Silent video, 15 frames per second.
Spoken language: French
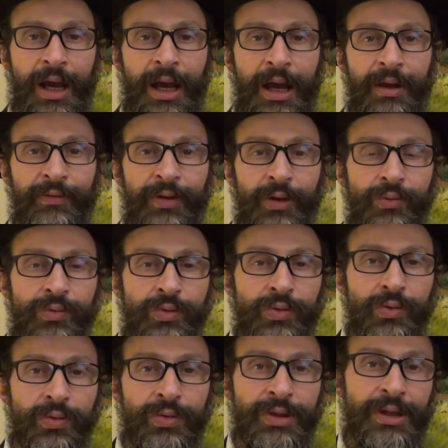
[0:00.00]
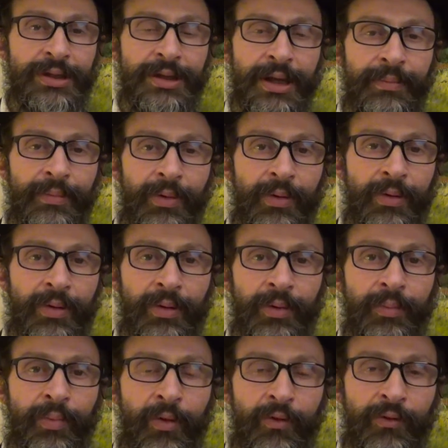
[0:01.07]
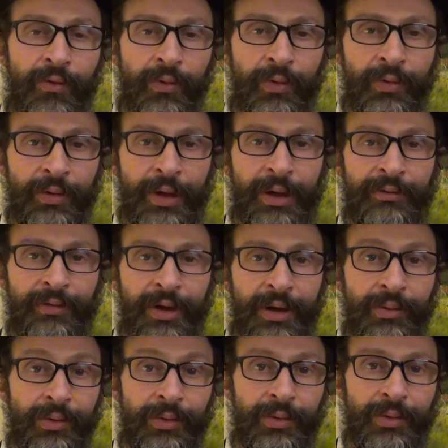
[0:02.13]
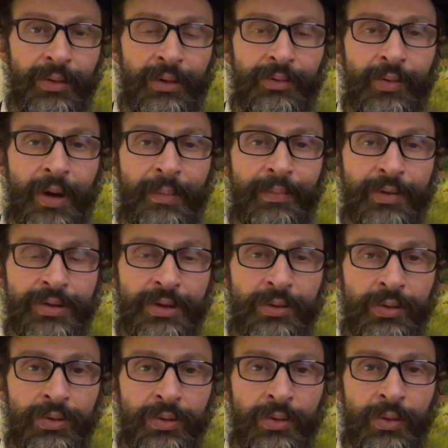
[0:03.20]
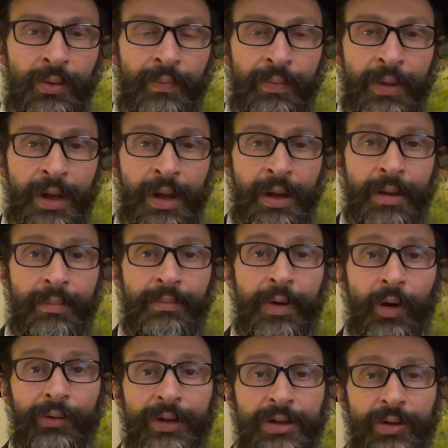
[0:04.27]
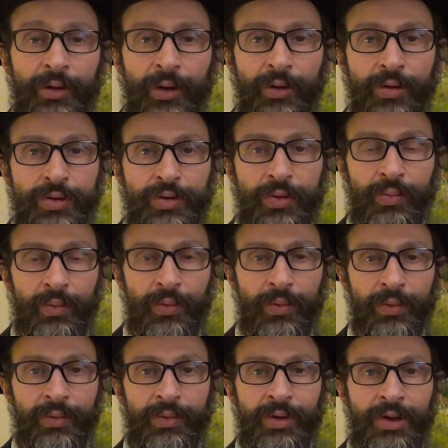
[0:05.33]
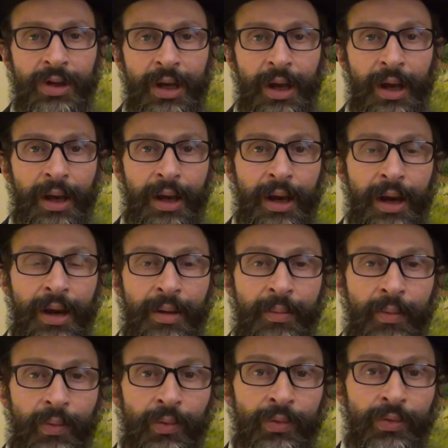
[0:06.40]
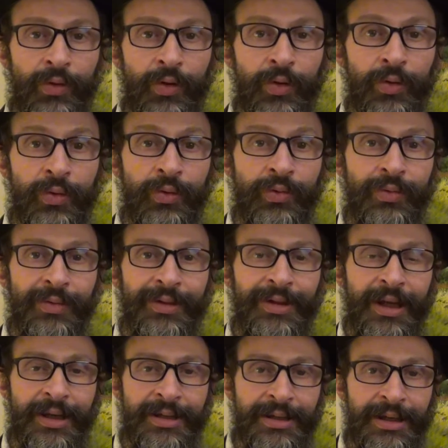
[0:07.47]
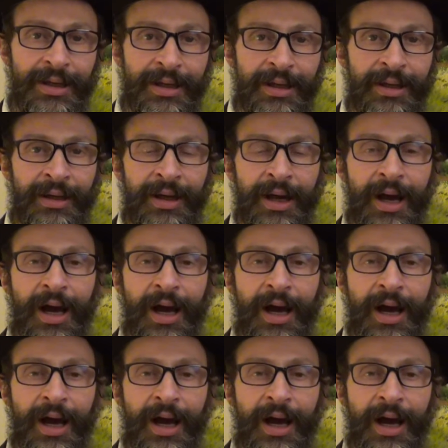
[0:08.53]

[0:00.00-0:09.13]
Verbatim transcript: Elle vient d'une source extrêmement euh, profonde. Elle vient de, la pensée de Dieu. Mais en descendant dans ce monde, qui est un monde euh, d'exil,